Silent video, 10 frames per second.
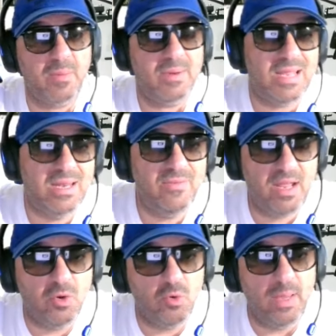perché a
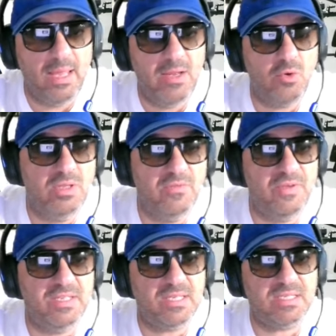livello numerico in
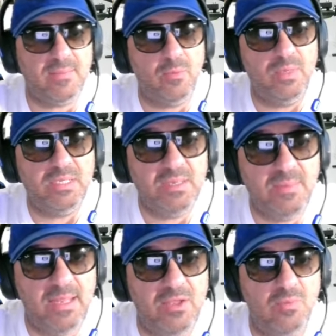difesa siamo messi
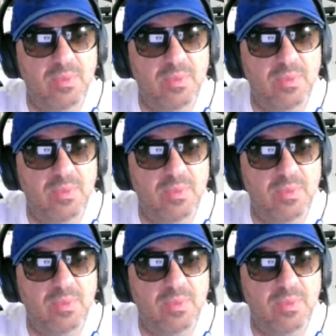meglio,